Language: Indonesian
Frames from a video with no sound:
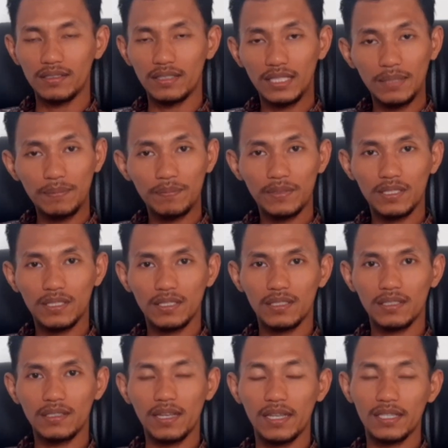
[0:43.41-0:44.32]

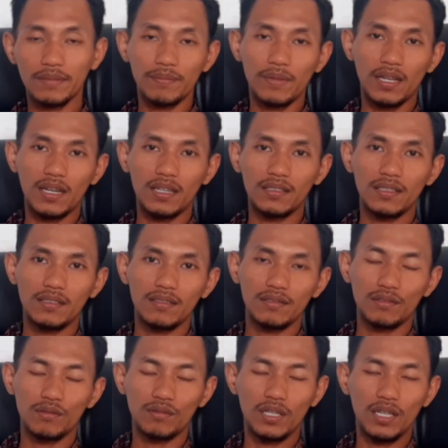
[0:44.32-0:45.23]
tips asmara dan
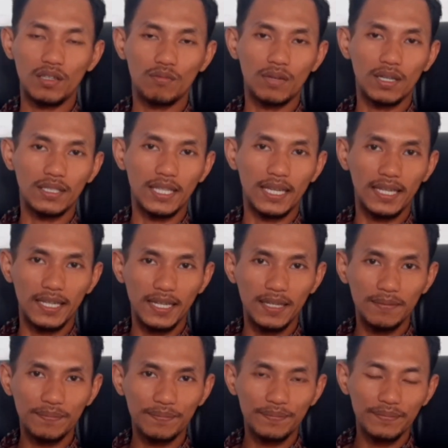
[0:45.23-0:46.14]
juga rumah tangga.